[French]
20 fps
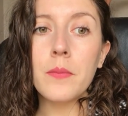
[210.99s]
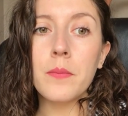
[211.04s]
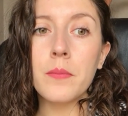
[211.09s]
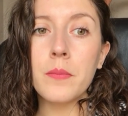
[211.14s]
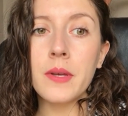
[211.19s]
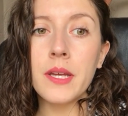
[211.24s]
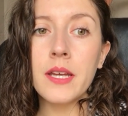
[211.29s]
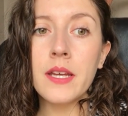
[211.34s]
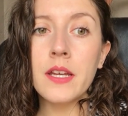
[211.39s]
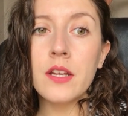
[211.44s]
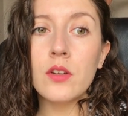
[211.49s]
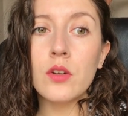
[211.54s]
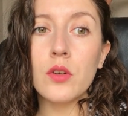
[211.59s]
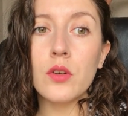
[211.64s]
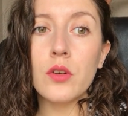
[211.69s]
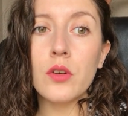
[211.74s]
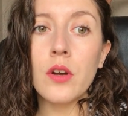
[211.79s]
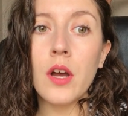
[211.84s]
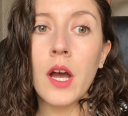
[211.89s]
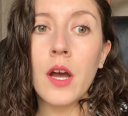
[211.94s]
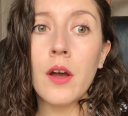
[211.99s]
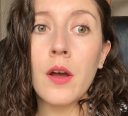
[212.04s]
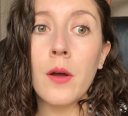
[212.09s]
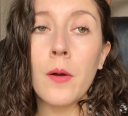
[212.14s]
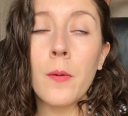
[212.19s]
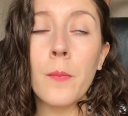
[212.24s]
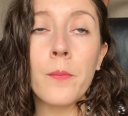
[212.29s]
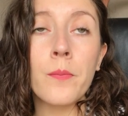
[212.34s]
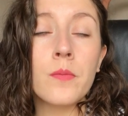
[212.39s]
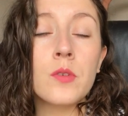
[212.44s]
Mais
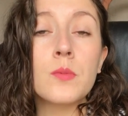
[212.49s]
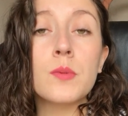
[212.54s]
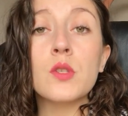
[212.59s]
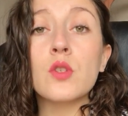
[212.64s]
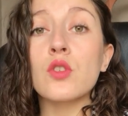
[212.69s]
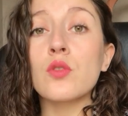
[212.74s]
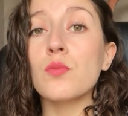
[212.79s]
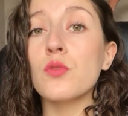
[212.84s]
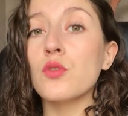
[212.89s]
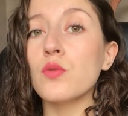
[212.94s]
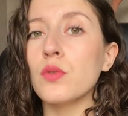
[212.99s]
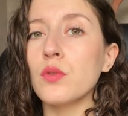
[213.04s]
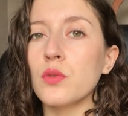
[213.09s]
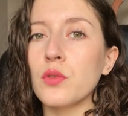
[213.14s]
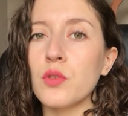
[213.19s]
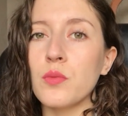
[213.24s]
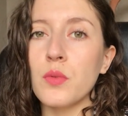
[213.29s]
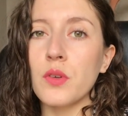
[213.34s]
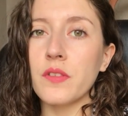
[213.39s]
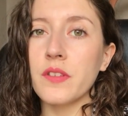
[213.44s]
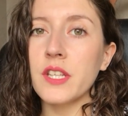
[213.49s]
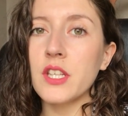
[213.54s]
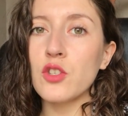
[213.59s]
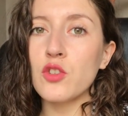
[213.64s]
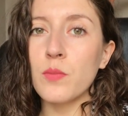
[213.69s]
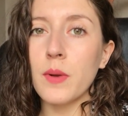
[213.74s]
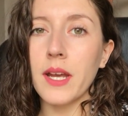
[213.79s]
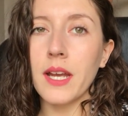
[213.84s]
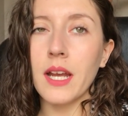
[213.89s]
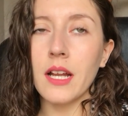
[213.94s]
parce que je me suis documentée, je
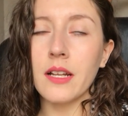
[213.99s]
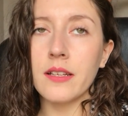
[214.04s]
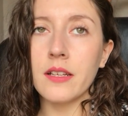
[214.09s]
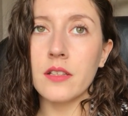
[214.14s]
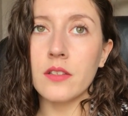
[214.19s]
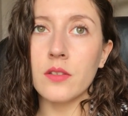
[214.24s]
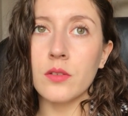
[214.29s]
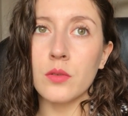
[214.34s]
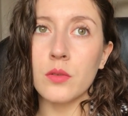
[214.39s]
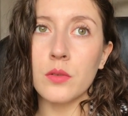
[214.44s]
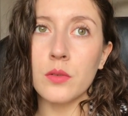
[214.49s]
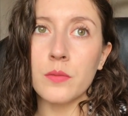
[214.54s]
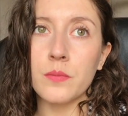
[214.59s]
suis pas quelqu'un